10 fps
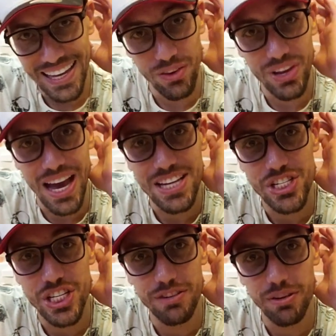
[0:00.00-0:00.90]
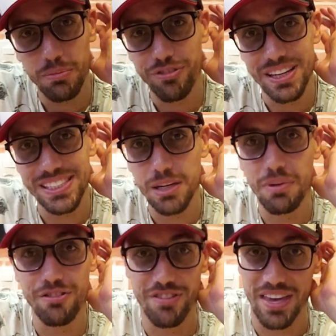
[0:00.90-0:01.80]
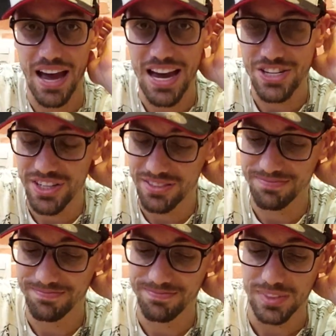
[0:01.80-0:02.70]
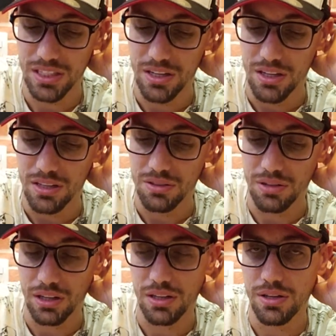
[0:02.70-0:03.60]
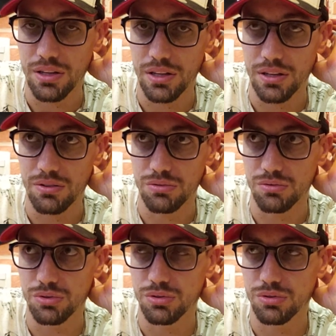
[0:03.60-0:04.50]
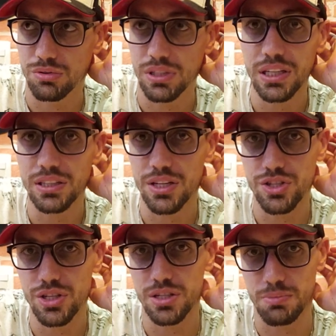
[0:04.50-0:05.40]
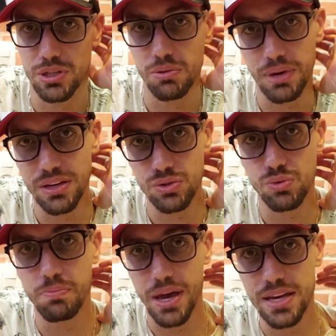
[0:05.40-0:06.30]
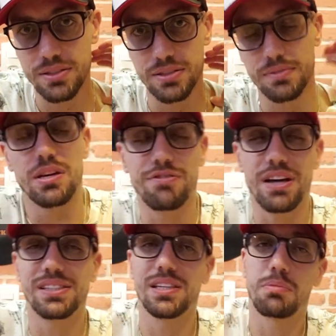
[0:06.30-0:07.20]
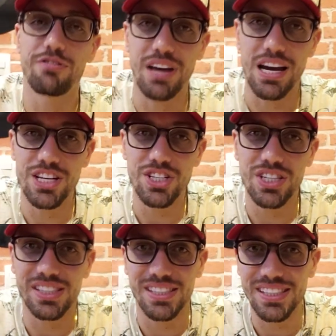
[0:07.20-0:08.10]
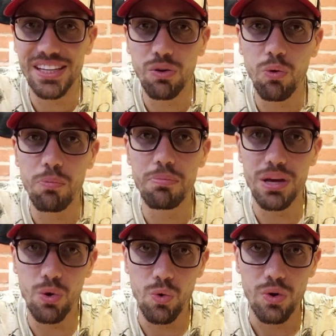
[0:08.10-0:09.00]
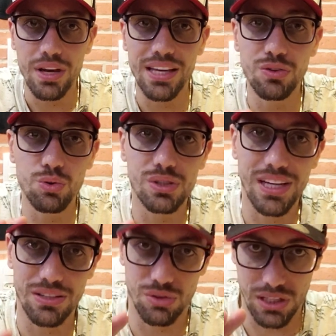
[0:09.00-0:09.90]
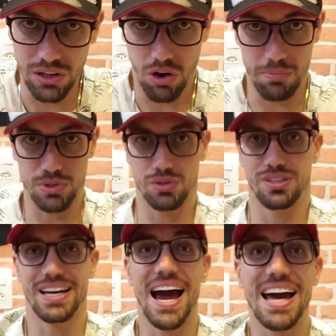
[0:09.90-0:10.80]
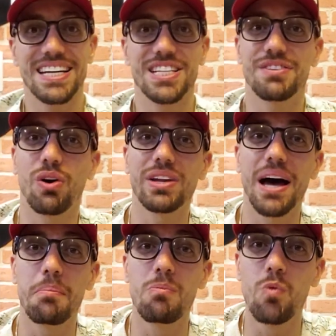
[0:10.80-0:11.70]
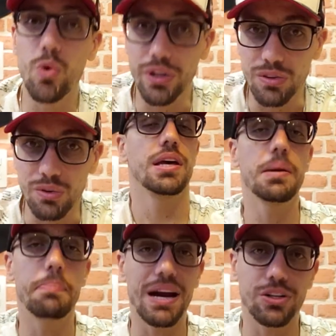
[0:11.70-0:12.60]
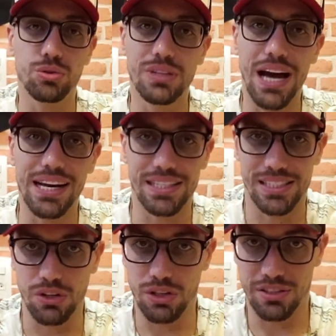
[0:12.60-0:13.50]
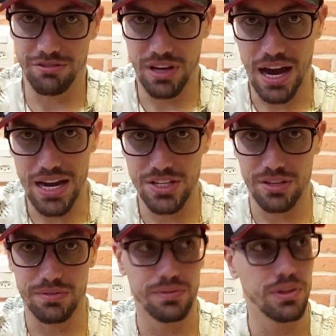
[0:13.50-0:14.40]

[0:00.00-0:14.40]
eu e a Gi vamos fazer uma viagem daqui uns 30 dias, mais ou menos, um mês. E vai ser uma viagem de 5.200 quilômetros. Cara, a gente vai rodar muito. E para ajudar nessa nossa viagem,